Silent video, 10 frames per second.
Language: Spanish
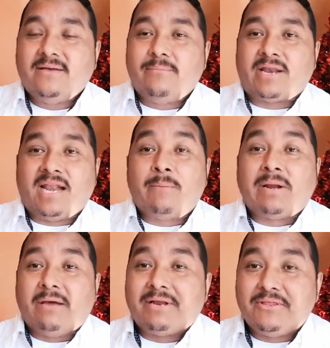¿verdad? La
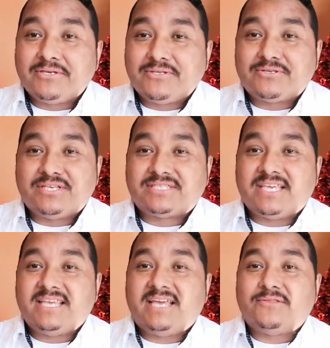palabra de Dios nos
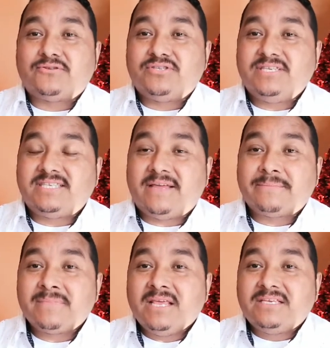enseña y nos
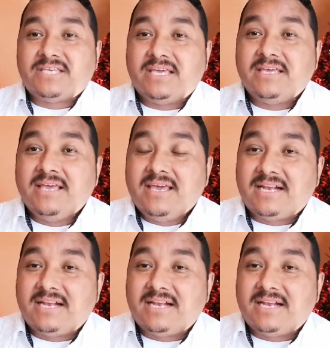dice, ¿sí?